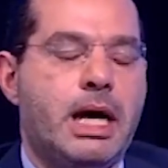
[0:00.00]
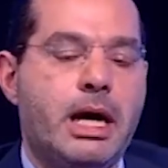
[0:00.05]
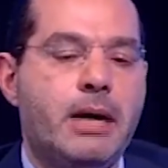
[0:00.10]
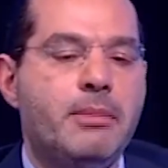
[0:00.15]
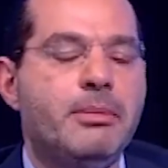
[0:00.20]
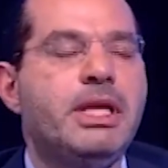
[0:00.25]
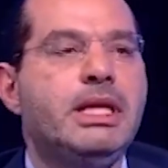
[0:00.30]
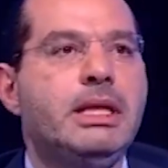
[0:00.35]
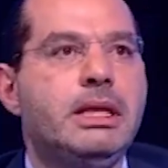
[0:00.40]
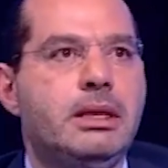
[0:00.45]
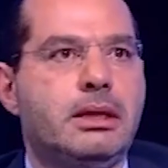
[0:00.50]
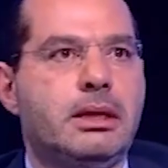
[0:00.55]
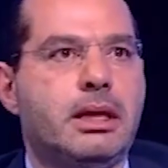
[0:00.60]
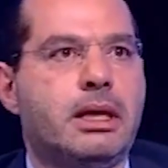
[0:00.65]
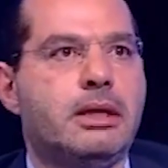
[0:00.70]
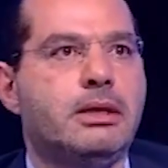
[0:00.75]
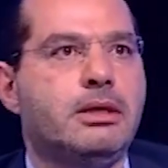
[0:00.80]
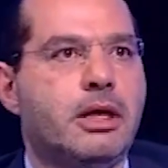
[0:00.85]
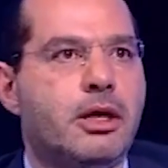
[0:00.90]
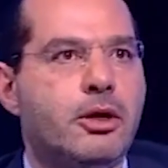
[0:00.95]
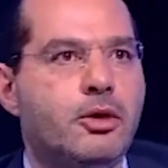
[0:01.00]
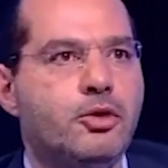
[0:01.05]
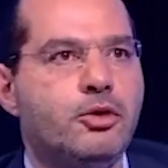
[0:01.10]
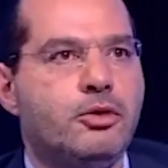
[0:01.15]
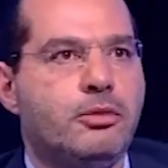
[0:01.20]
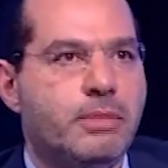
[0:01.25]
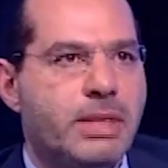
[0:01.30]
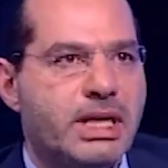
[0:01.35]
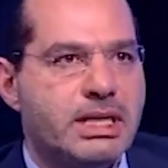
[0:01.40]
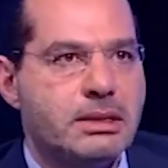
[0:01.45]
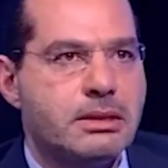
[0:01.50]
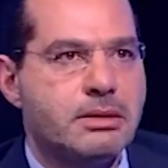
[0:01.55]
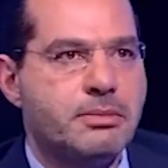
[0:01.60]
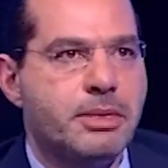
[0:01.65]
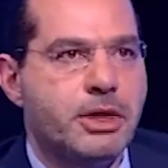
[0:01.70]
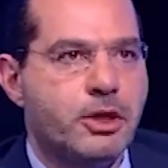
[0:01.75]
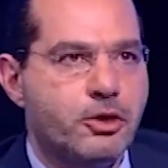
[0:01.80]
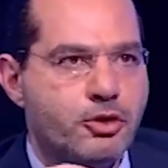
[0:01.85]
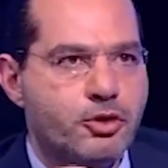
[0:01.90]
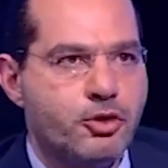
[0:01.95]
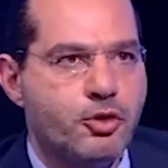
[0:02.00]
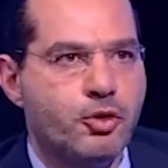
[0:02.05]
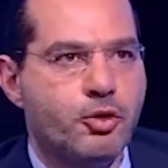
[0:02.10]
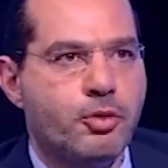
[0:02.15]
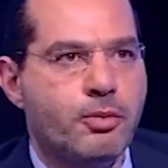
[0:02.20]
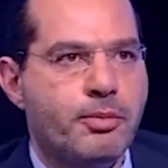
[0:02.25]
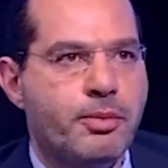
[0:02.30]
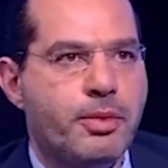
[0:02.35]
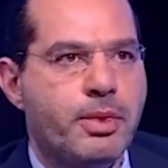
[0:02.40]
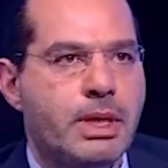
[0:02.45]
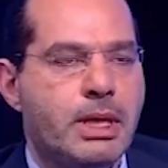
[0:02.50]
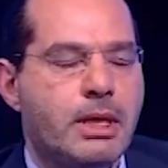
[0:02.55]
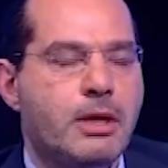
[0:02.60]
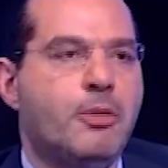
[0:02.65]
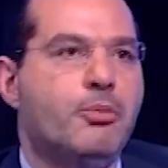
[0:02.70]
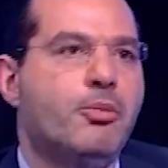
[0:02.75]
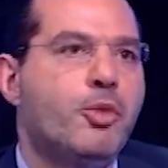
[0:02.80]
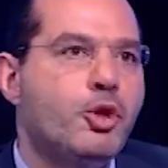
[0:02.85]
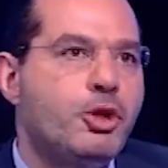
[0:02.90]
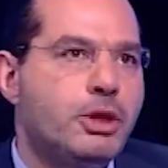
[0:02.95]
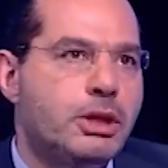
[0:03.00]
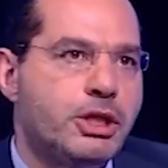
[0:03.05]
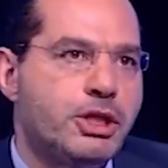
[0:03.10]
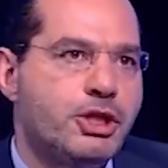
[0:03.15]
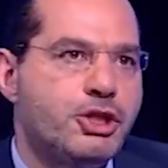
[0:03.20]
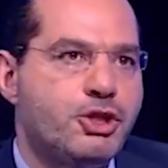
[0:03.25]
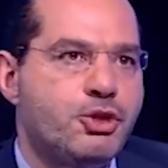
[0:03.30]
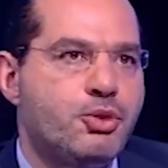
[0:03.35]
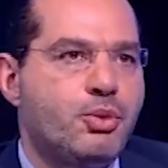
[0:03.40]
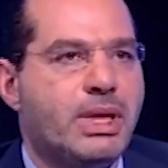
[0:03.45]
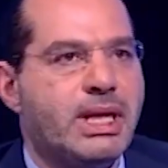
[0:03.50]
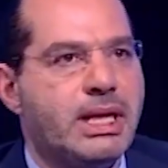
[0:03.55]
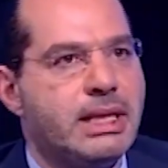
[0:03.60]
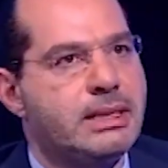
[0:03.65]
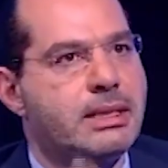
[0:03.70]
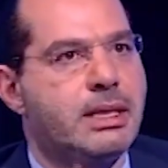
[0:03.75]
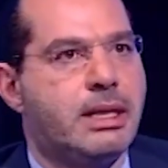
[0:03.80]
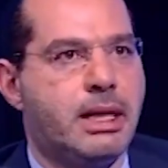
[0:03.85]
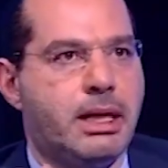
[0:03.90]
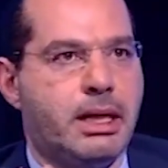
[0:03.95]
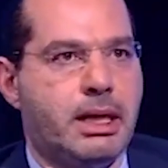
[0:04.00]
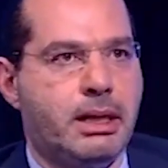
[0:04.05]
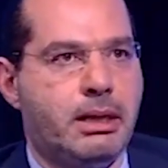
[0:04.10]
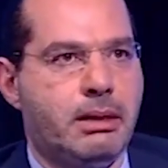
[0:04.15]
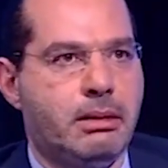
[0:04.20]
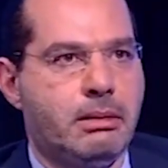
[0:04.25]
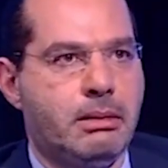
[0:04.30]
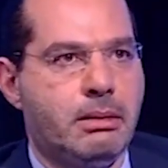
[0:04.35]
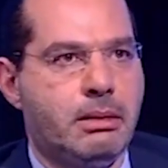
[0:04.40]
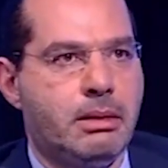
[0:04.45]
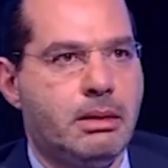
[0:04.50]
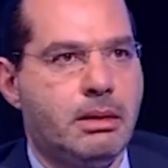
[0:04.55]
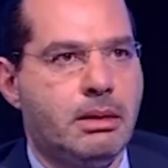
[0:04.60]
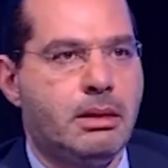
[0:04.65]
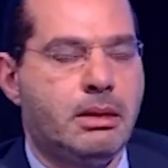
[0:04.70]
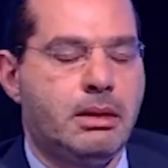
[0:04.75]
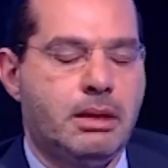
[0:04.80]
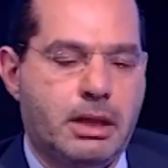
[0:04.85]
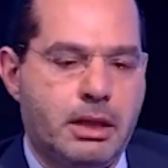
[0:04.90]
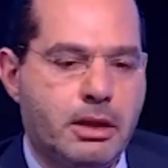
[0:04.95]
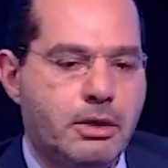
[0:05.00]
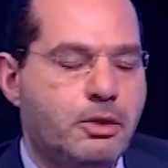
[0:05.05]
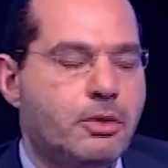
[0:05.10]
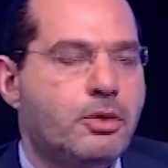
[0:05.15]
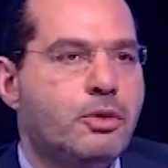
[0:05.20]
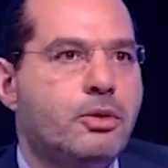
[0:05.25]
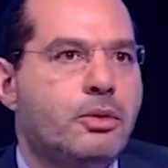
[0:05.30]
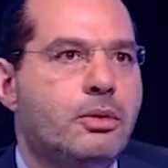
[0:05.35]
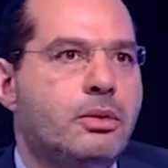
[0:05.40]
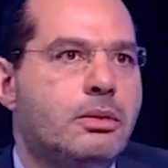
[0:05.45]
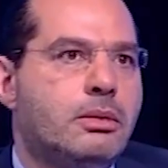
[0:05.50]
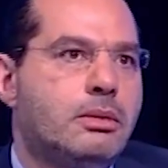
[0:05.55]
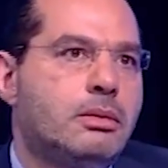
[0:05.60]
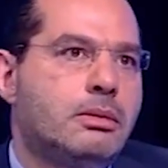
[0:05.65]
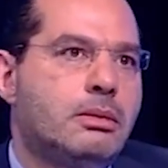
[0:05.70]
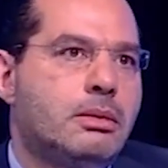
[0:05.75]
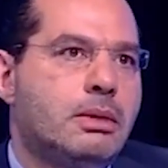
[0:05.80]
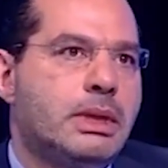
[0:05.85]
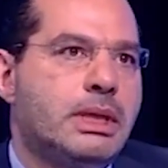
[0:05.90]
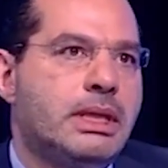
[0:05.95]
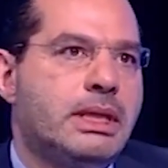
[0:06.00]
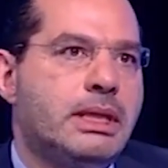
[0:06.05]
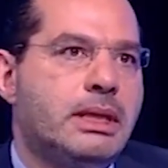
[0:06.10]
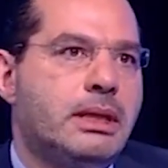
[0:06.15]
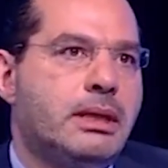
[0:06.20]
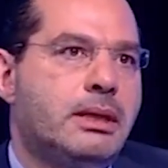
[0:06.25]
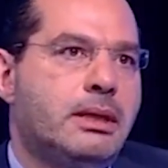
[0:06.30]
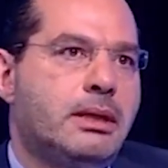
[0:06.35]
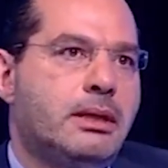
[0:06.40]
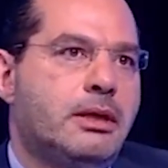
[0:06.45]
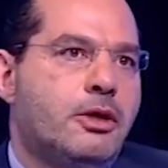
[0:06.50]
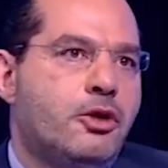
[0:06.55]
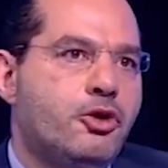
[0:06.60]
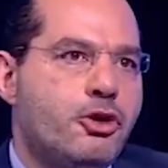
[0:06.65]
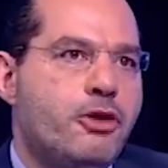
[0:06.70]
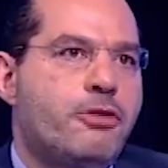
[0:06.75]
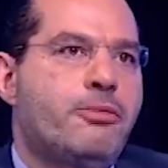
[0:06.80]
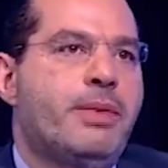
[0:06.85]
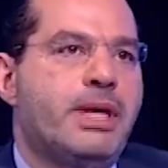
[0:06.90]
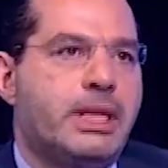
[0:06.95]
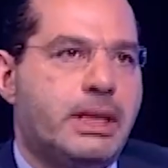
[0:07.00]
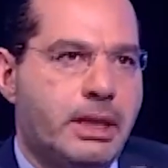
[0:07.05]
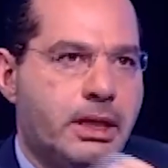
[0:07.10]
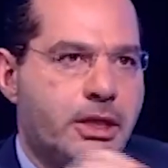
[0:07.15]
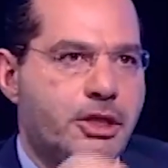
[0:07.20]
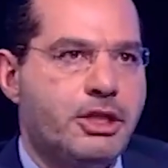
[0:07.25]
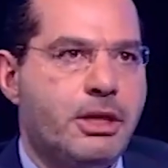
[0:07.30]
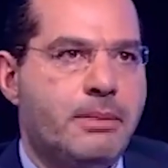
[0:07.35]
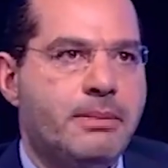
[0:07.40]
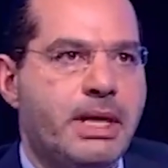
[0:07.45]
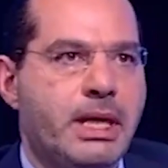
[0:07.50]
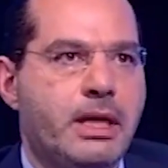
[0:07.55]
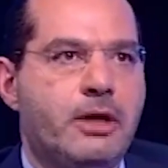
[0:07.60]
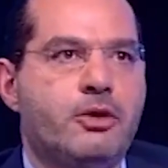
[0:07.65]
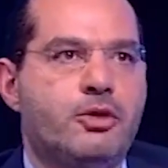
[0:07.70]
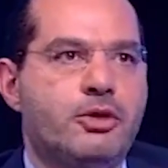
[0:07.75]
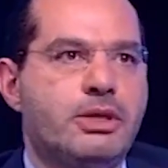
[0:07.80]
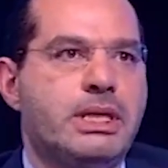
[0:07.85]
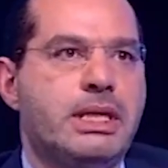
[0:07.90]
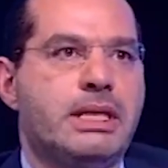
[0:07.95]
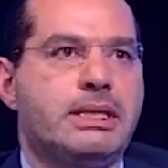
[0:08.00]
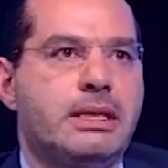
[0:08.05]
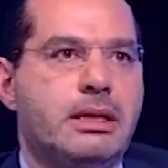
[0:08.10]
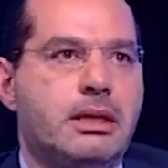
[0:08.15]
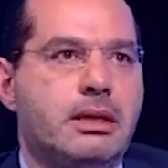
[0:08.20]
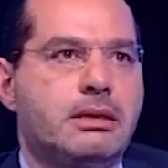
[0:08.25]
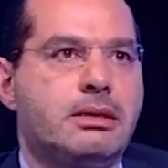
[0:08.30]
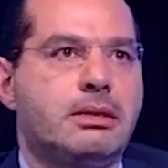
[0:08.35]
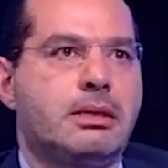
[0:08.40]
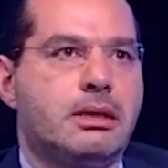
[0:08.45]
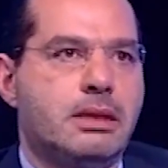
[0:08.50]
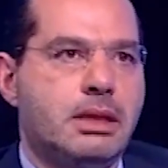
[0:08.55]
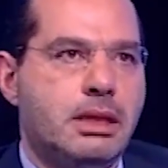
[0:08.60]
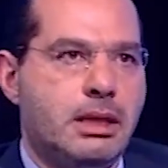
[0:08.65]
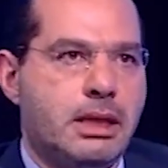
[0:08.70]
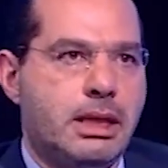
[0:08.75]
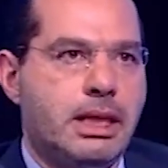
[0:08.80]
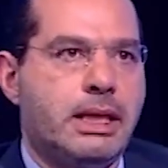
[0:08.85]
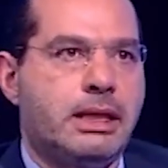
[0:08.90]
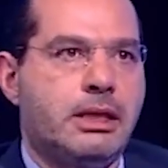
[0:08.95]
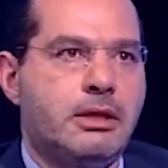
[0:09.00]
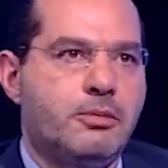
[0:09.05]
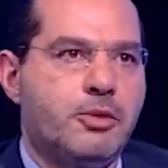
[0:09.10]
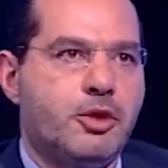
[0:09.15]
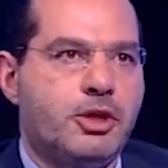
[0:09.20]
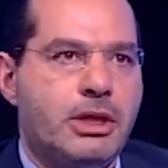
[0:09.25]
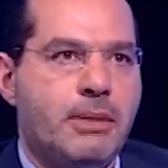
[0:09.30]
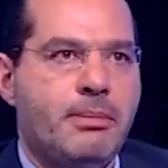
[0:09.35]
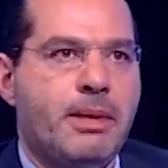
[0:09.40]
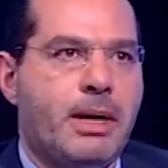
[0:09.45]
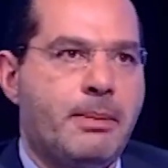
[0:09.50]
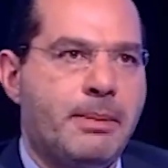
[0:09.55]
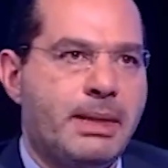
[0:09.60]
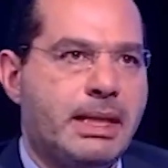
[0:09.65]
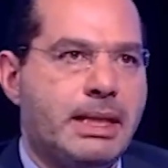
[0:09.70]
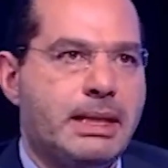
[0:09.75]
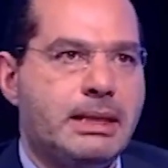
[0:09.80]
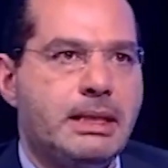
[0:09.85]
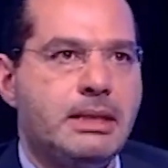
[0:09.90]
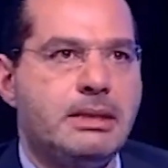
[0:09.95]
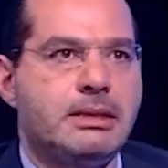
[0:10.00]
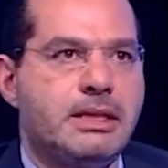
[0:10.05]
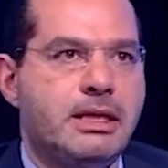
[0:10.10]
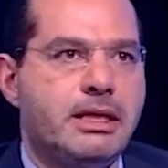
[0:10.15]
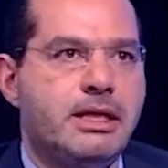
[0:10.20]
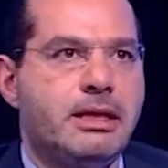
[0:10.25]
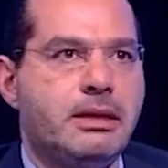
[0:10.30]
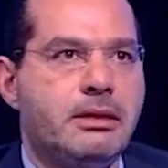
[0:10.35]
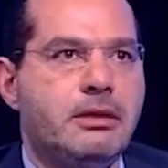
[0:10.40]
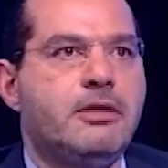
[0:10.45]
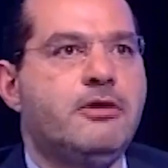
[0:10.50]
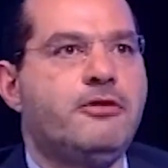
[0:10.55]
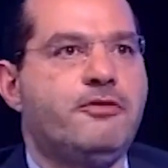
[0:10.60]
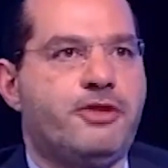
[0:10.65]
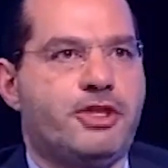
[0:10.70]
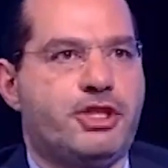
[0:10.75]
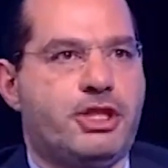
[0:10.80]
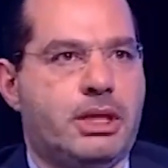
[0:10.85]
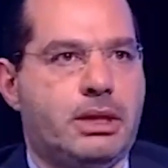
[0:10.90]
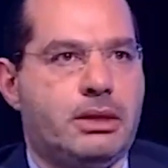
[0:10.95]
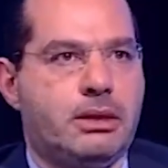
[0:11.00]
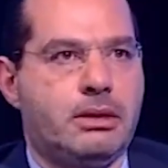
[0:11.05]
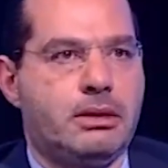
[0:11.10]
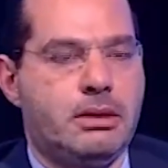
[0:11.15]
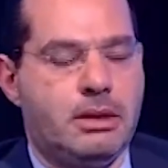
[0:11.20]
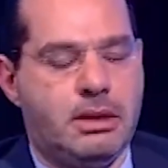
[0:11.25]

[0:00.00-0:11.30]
آملين أن يعود بس بأسلوب منتج وليس ريعي لأنه أثبت للجميع أنه السياسة الاقتصادية كانت متبعة ب 30 سنة فشلت